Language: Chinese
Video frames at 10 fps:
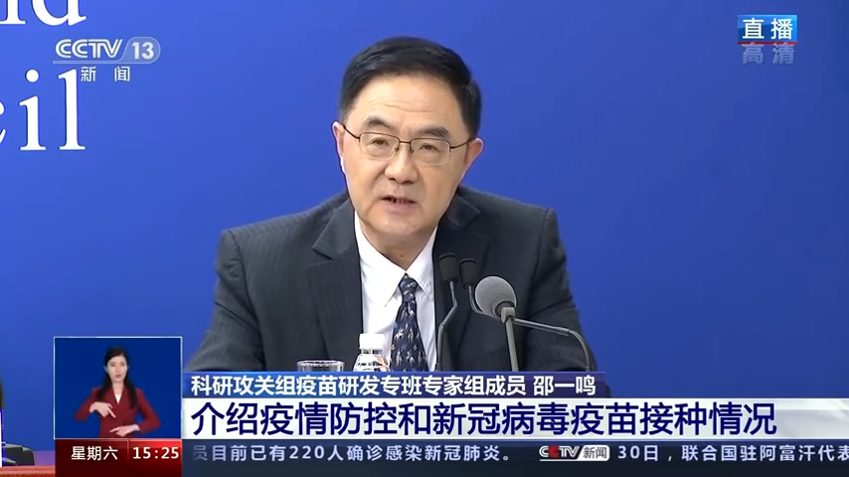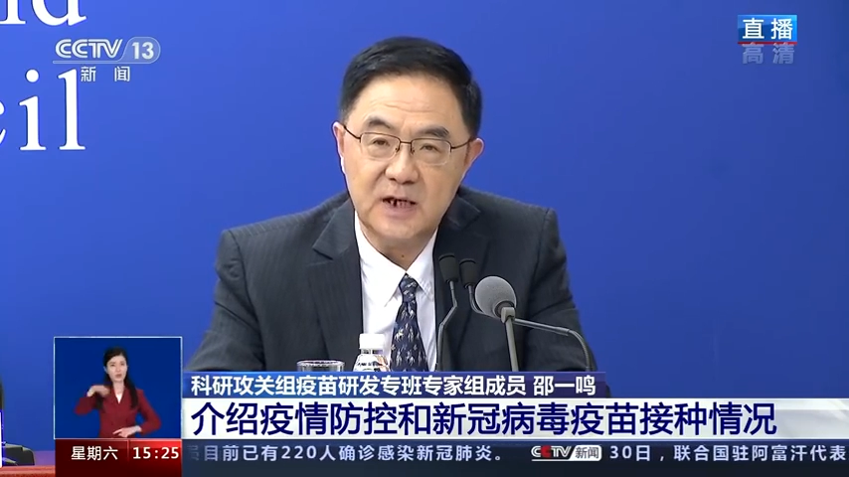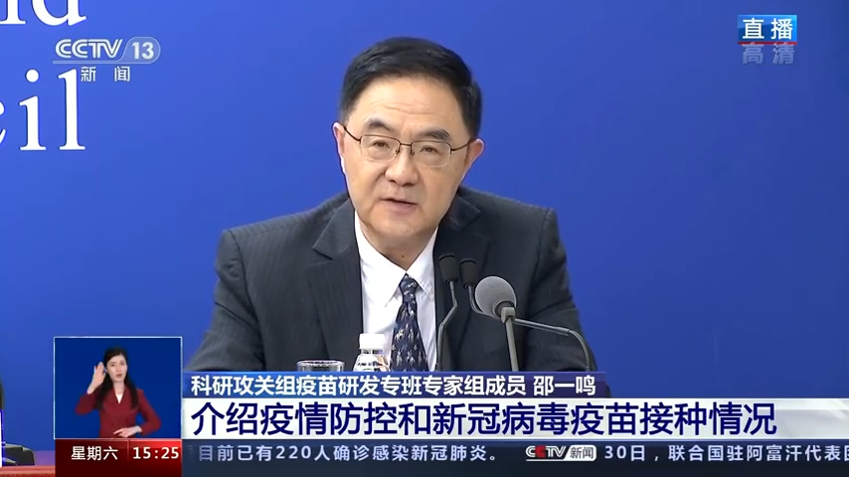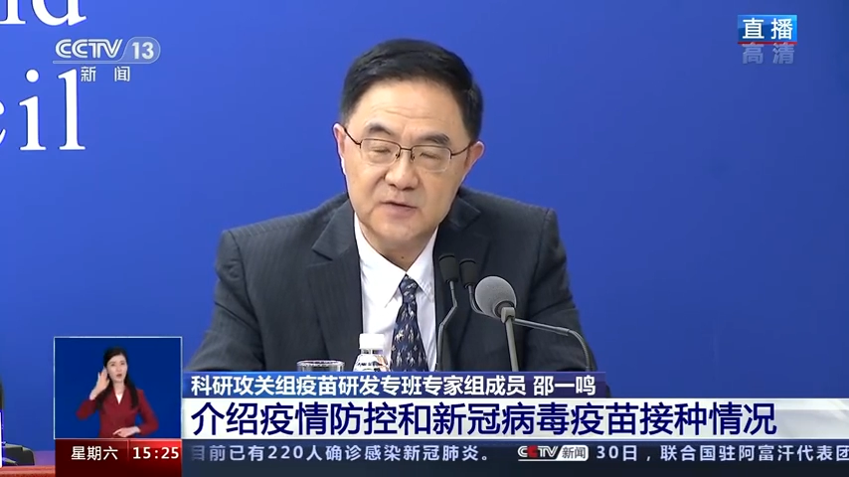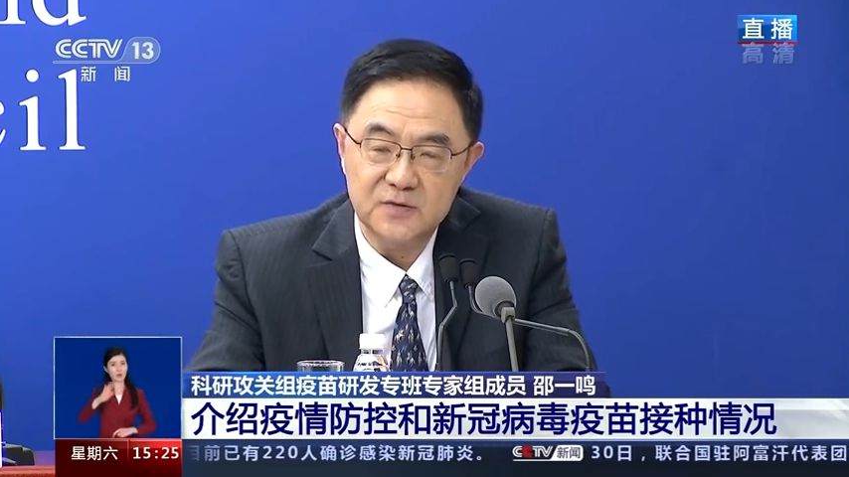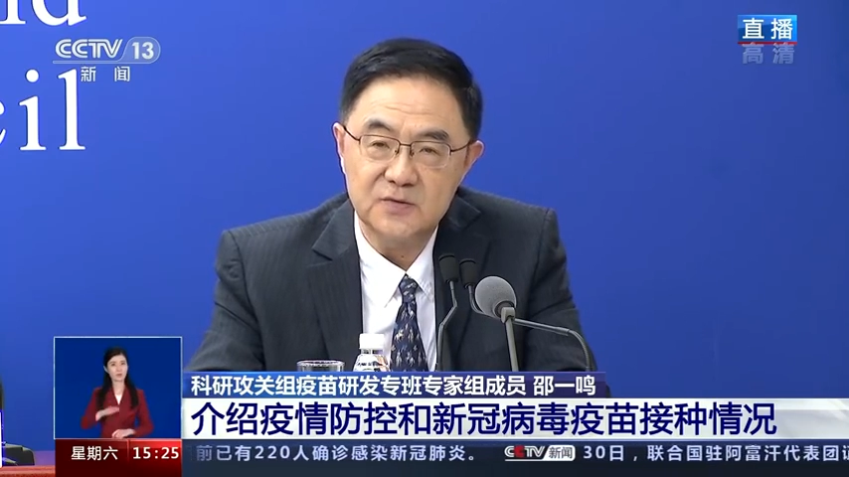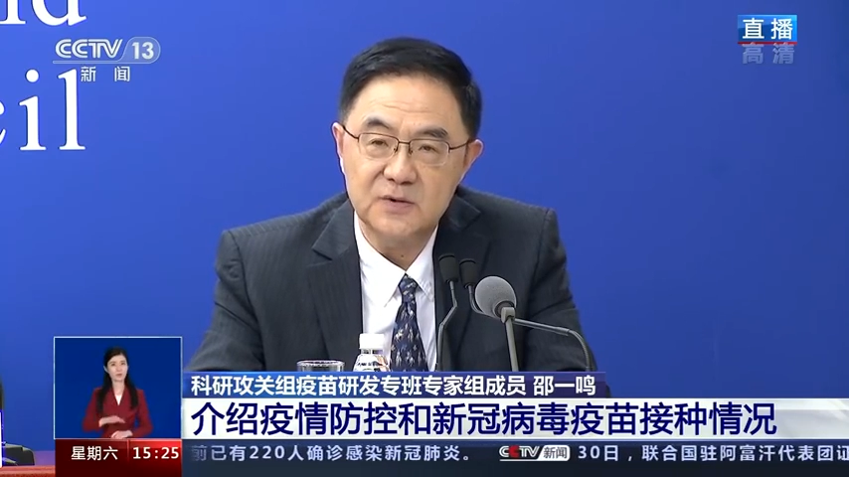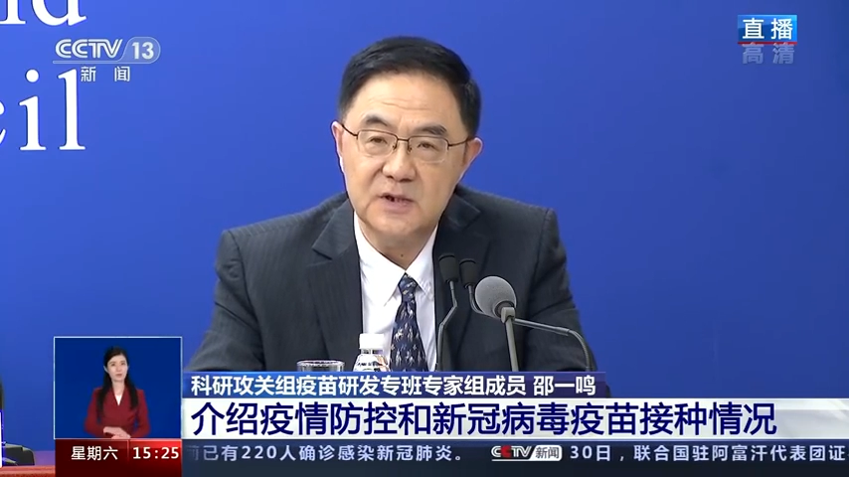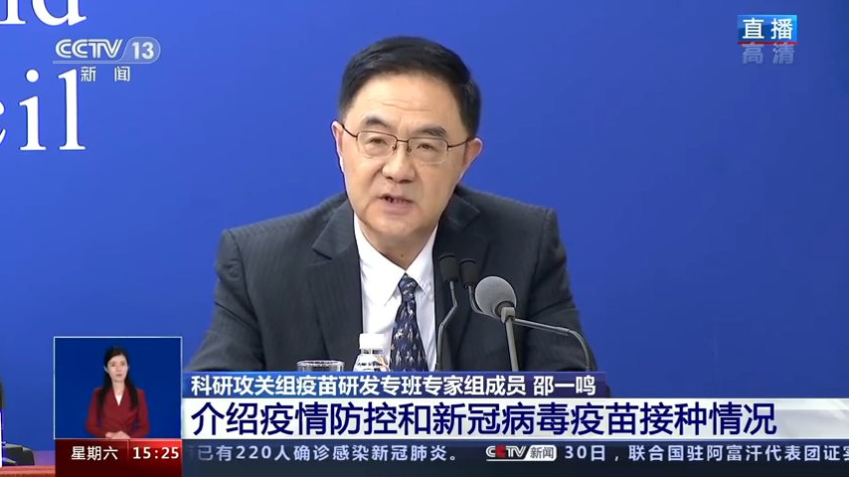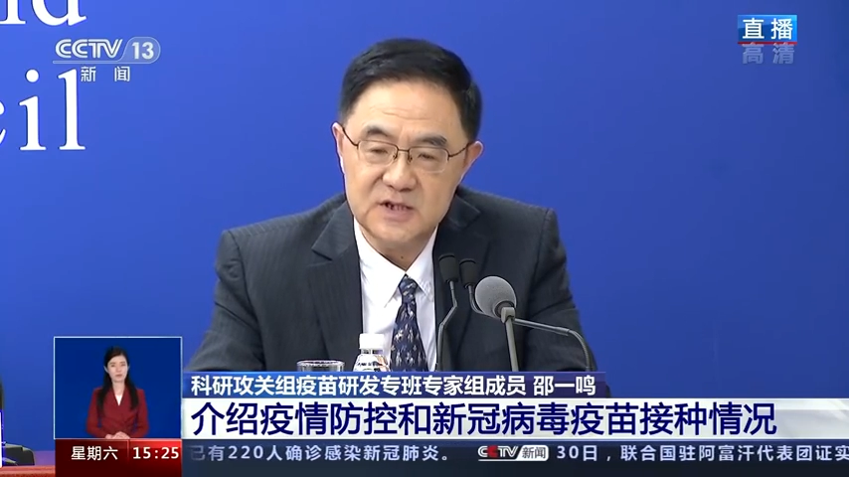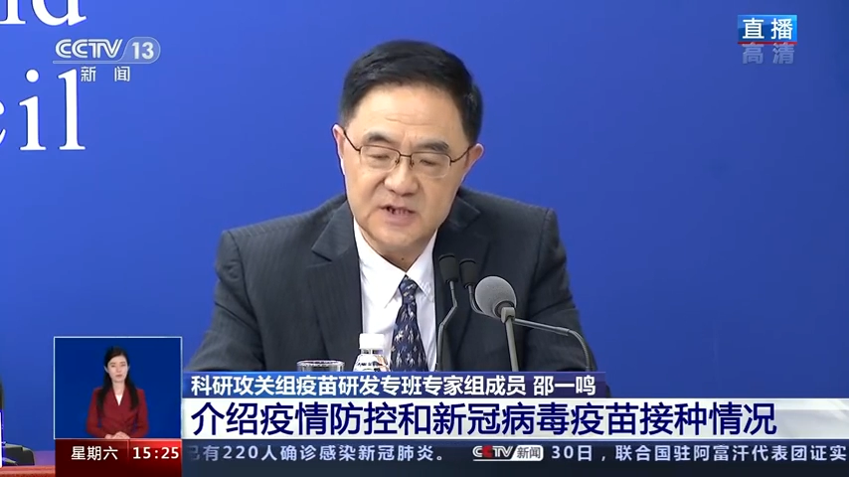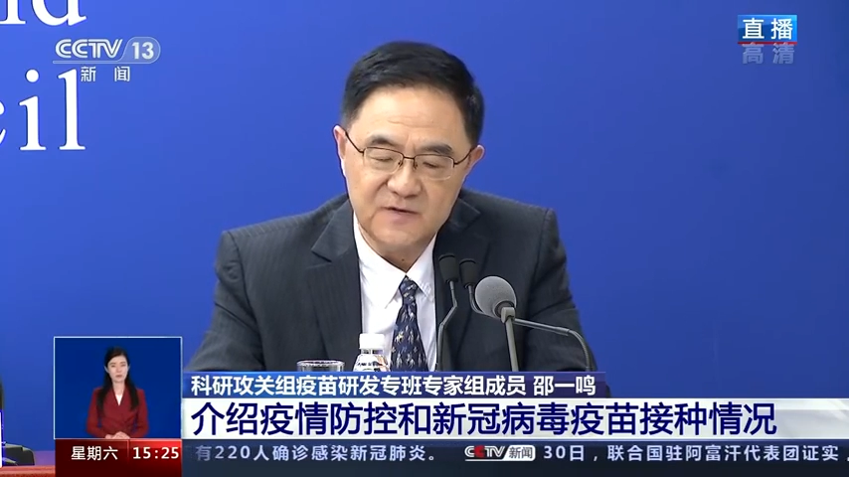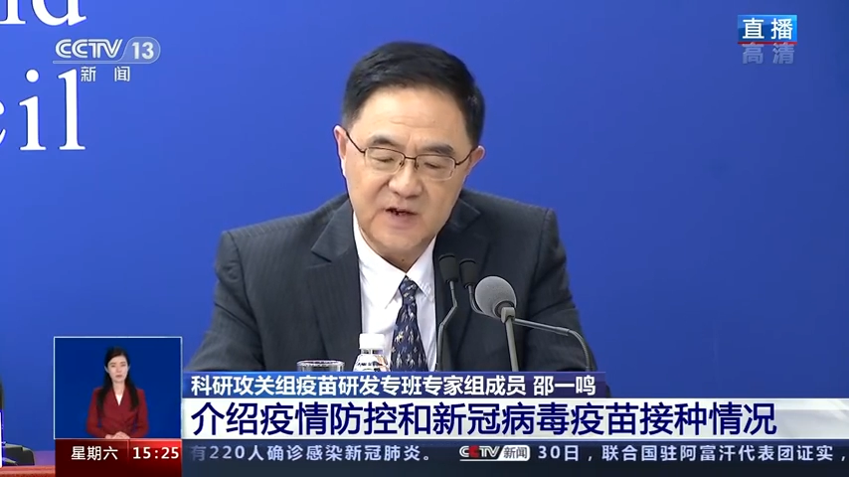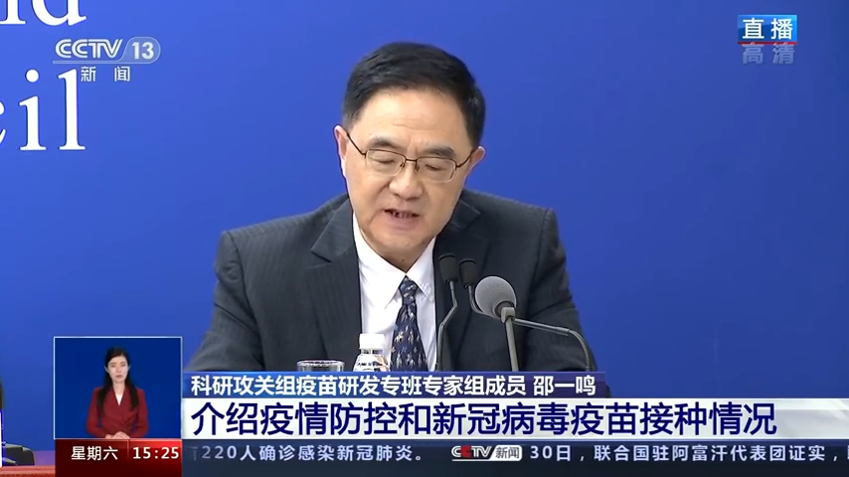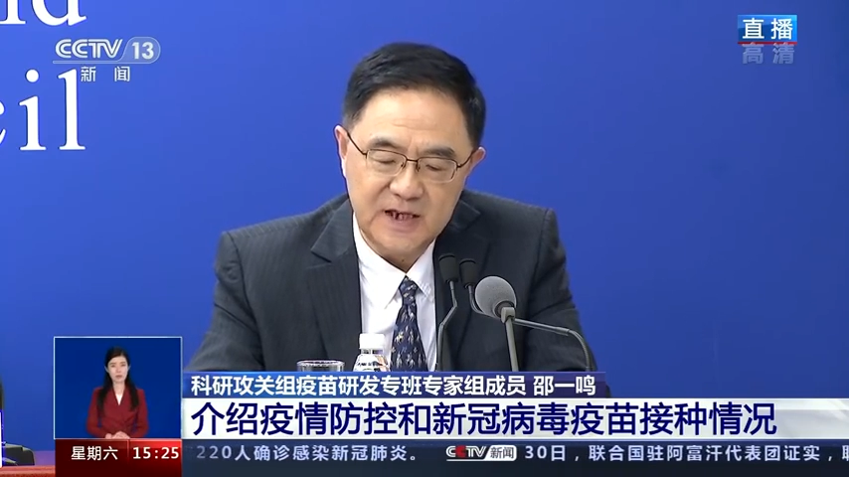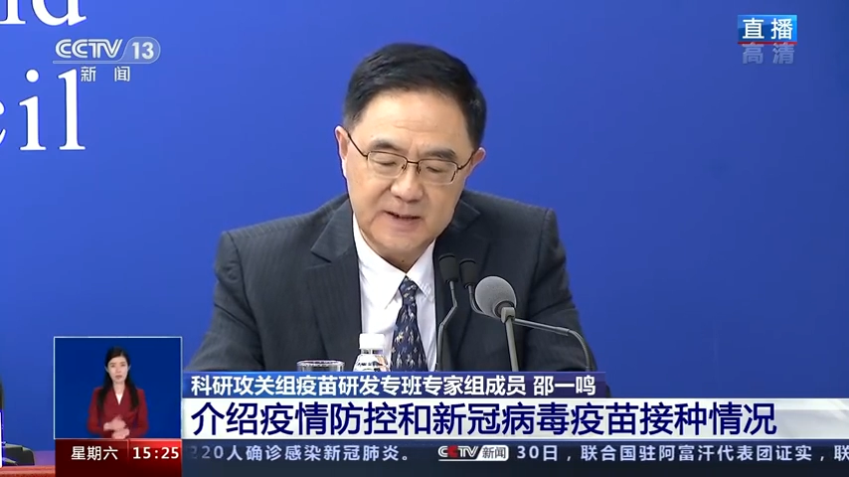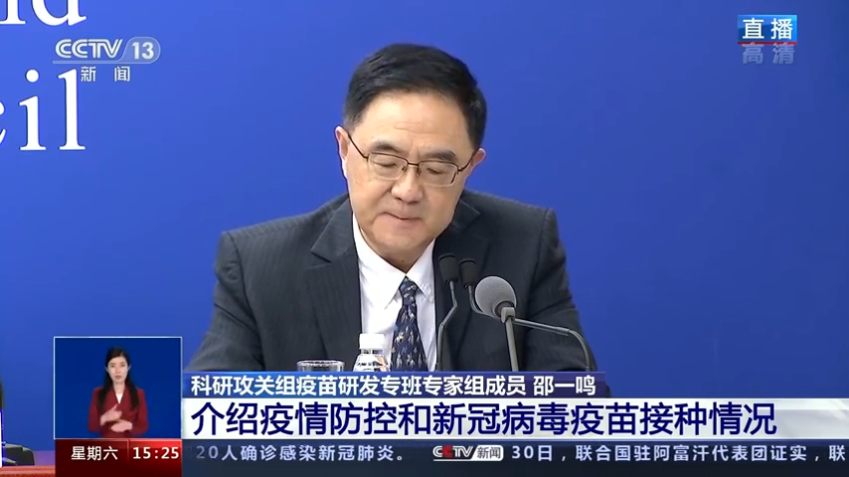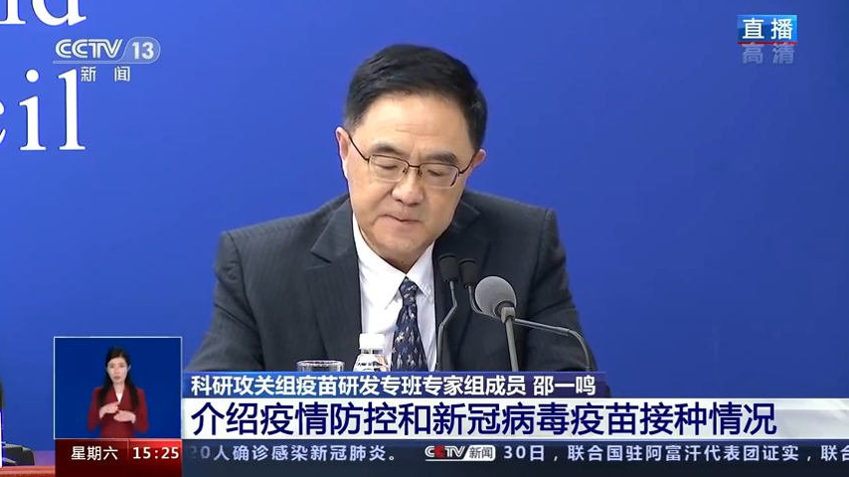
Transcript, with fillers: 大幅度的疫情反弹。